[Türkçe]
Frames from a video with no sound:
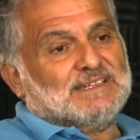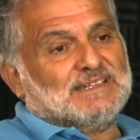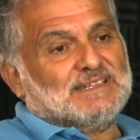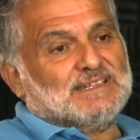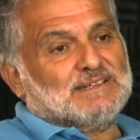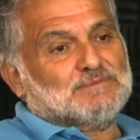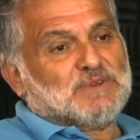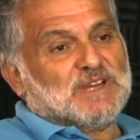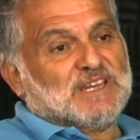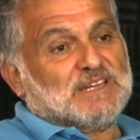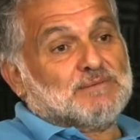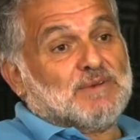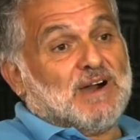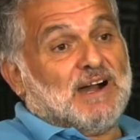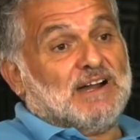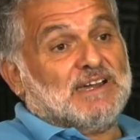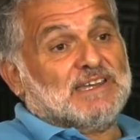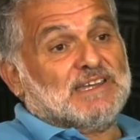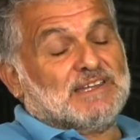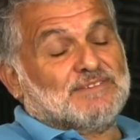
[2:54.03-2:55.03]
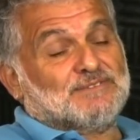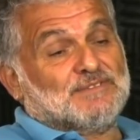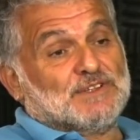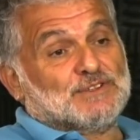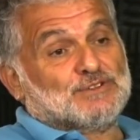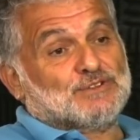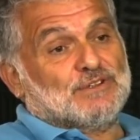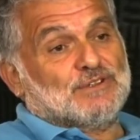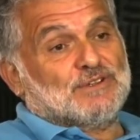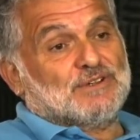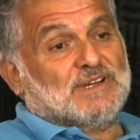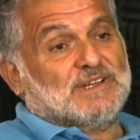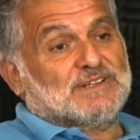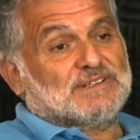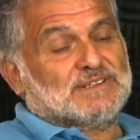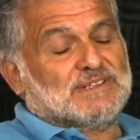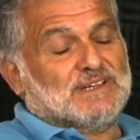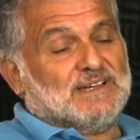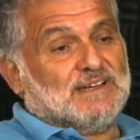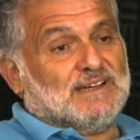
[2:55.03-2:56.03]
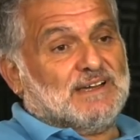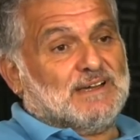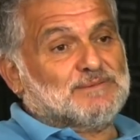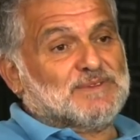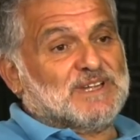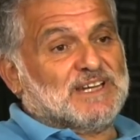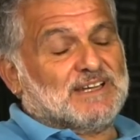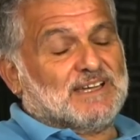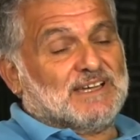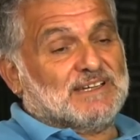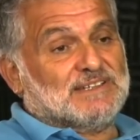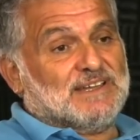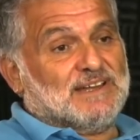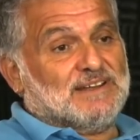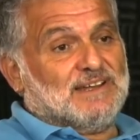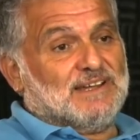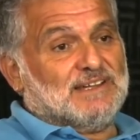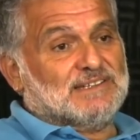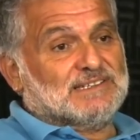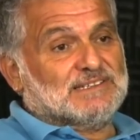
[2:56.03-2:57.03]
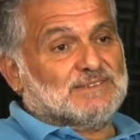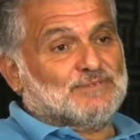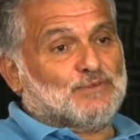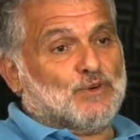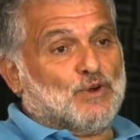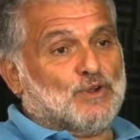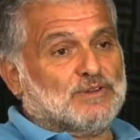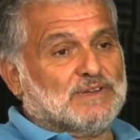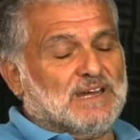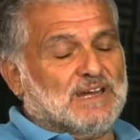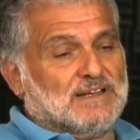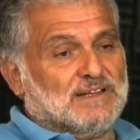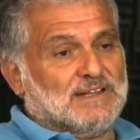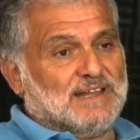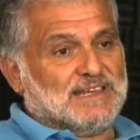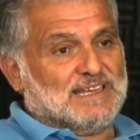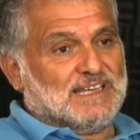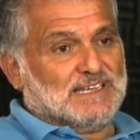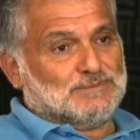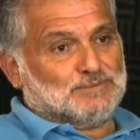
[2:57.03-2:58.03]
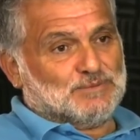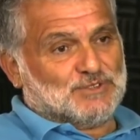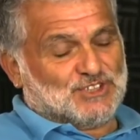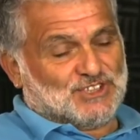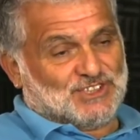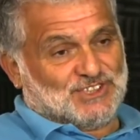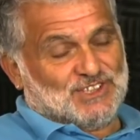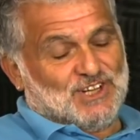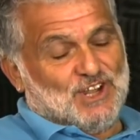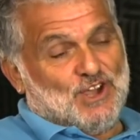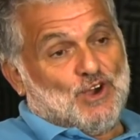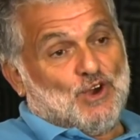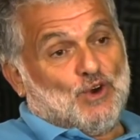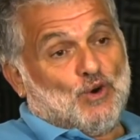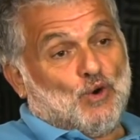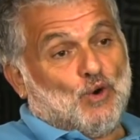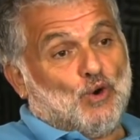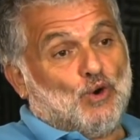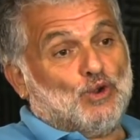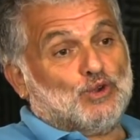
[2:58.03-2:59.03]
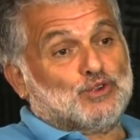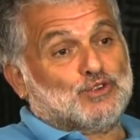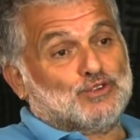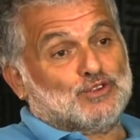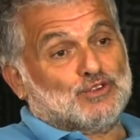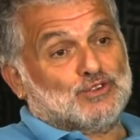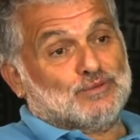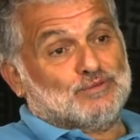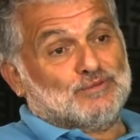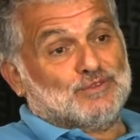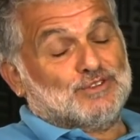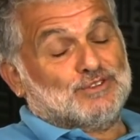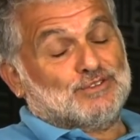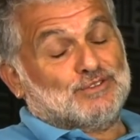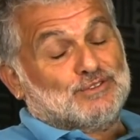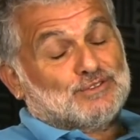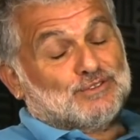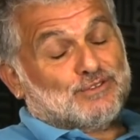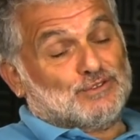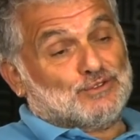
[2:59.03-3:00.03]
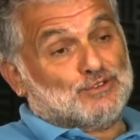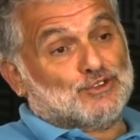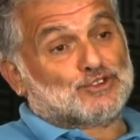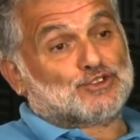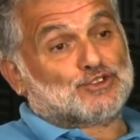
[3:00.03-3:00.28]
e, benim ayet ve sloganı da Amerika'dan aldığım fonlarla yazmış olduğumu